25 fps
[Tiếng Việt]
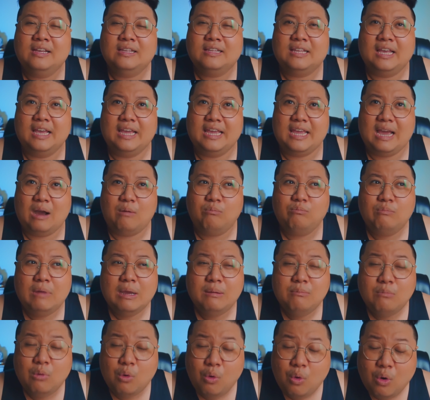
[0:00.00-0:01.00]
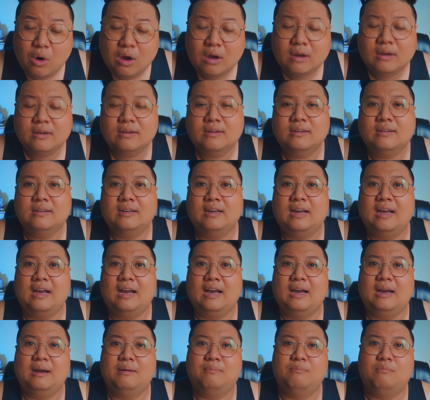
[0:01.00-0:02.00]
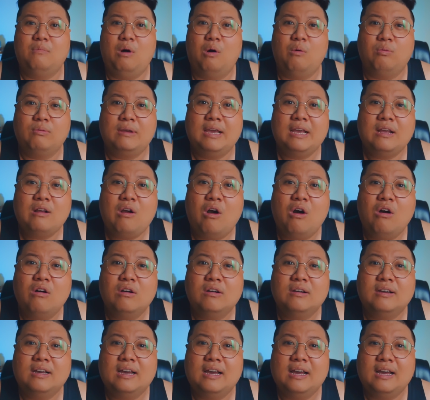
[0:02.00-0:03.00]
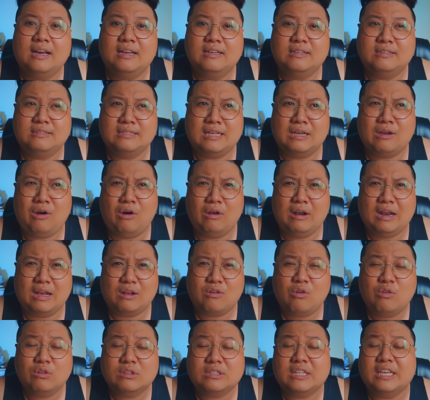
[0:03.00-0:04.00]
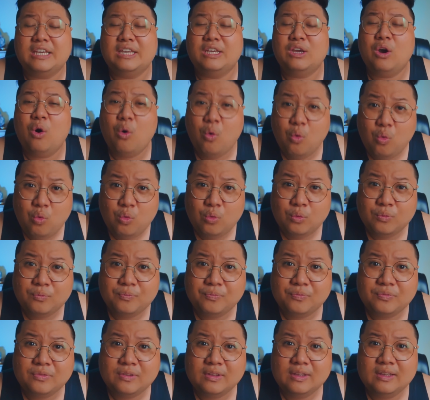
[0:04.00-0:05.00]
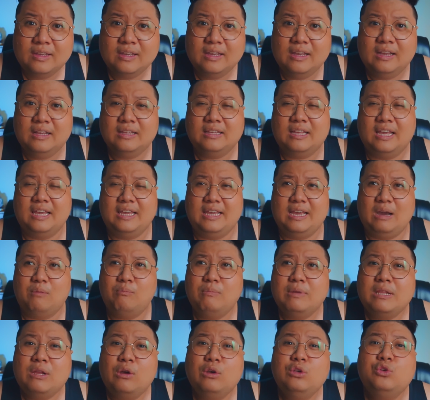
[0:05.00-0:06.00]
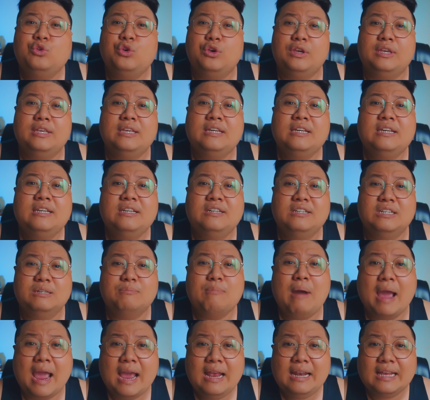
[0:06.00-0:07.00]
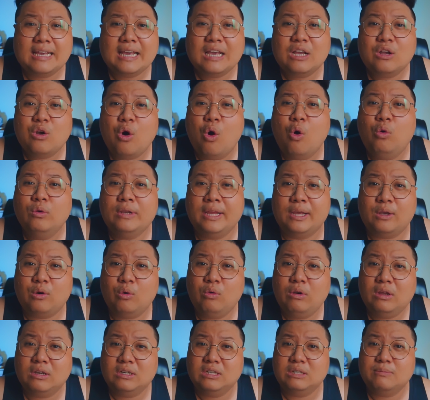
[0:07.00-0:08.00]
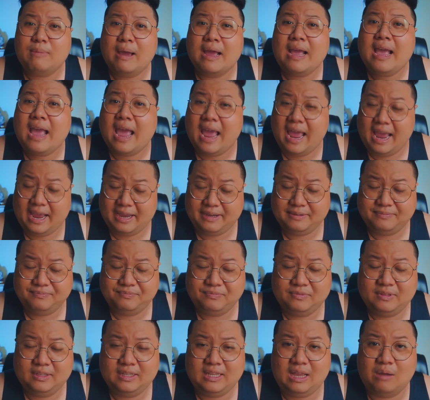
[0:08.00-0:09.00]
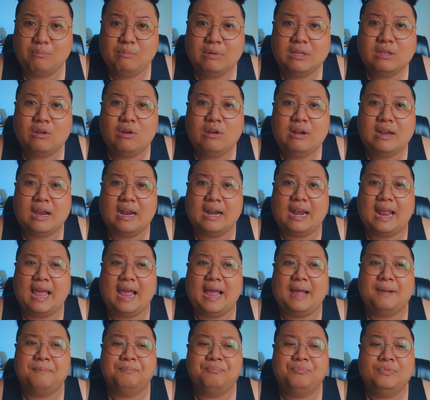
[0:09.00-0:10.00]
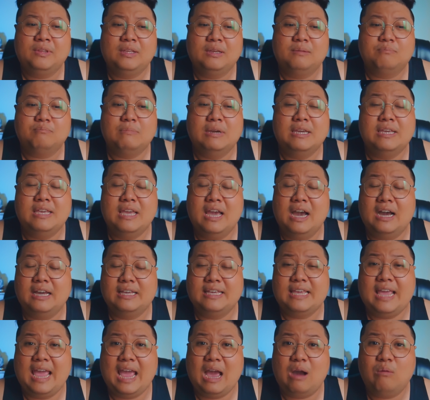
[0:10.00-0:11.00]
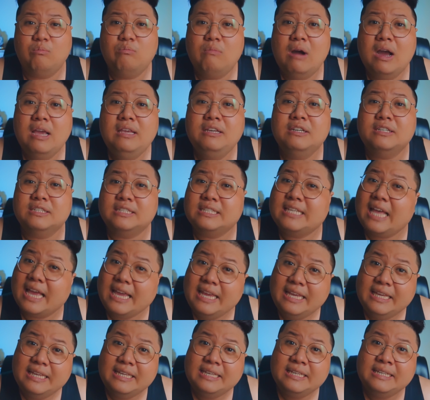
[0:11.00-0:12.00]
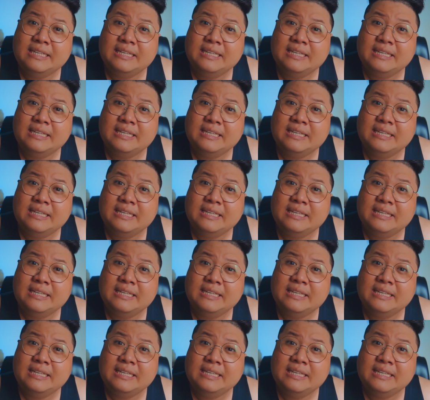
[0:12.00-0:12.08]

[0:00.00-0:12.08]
thì ổng mới mua à, một cái con à, người ta gọi là con tỳ hưu thì ổng mới nói chuyện với cái người bán là cái cô này cũng là người bán hàng ổng mới nói rằng là bây giờ nhà ổng mới vừa xây